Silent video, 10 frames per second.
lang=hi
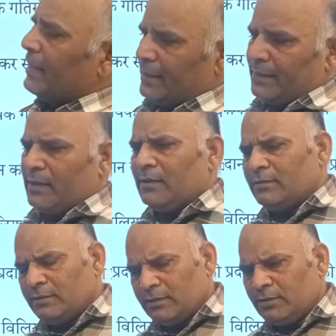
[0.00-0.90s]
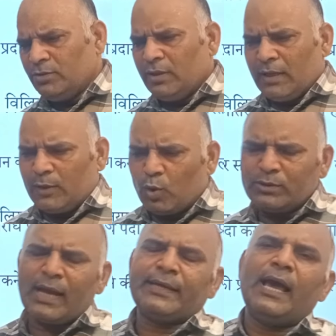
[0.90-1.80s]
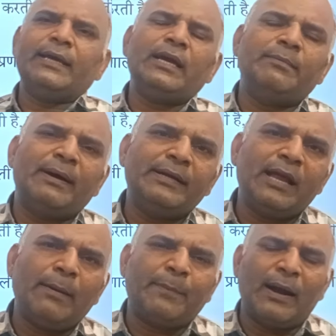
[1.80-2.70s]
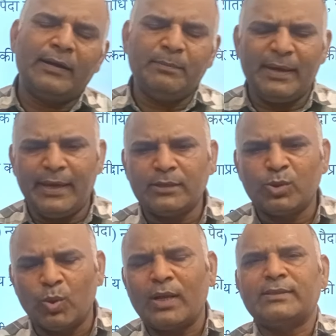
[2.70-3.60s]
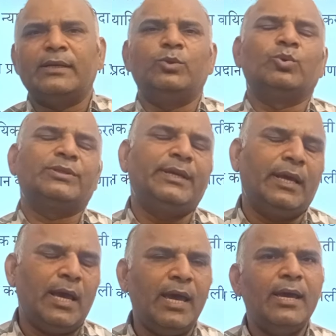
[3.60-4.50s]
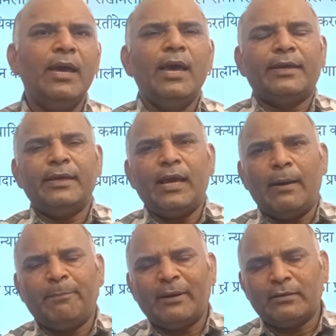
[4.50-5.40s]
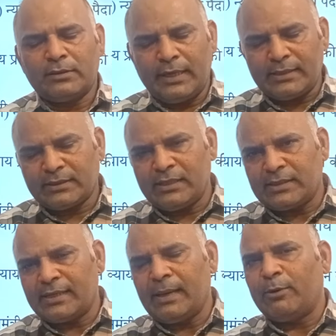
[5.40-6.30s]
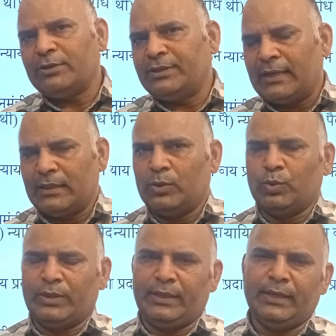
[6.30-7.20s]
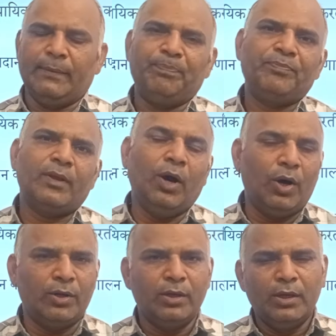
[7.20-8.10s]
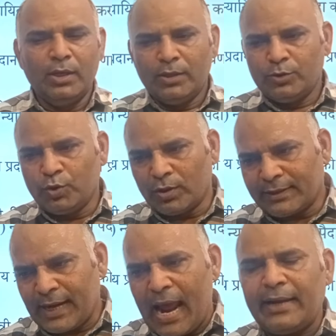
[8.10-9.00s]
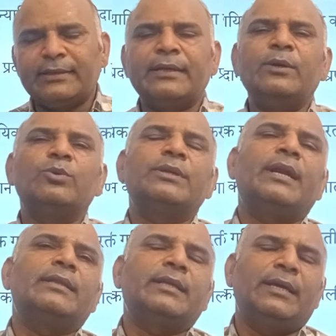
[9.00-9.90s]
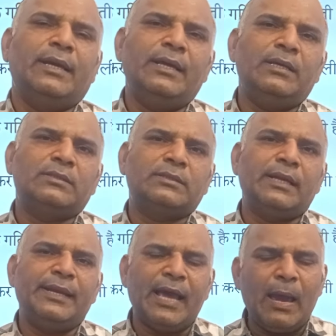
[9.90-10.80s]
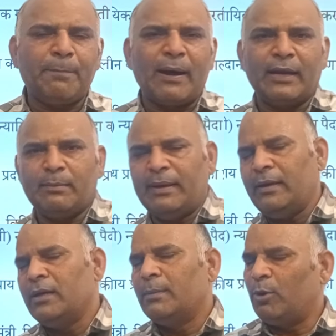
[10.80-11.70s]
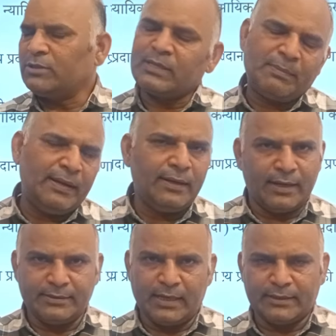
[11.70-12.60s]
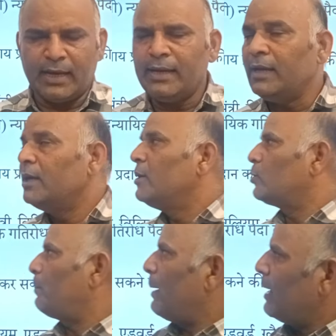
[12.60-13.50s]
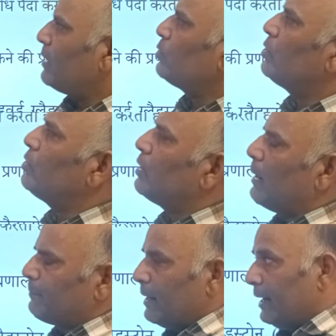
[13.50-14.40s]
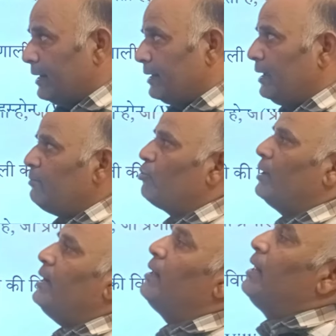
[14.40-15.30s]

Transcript: देरी है होता क्या है कि हमारे न्याय प्रणाली में एक थोड़ा सा दोष ये है कि यहां पर केस की संख्या बहुत ज्यादा हो गई है और जो ट्रायल इतने होते रहते हैं इससे न्याय पाने में बहुत समय लग जाता है तो पहला जो आपका हेडिंग है वो है